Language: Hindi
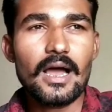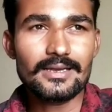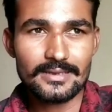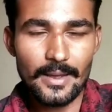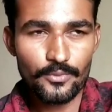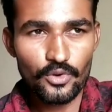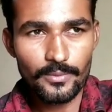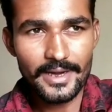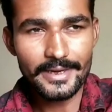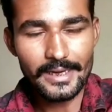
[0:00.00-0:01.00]
आज शाम को
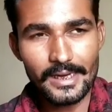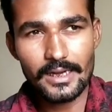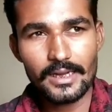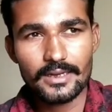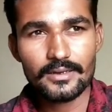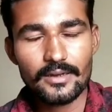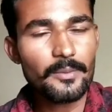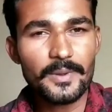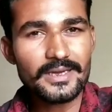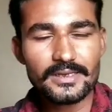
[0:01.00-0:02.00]
हमारी ट्रेन है
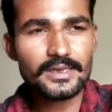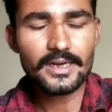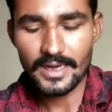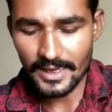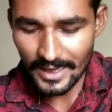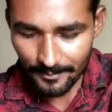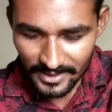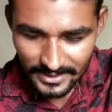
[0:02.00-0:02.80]
अभी फिक्स नहीं ट्रेन है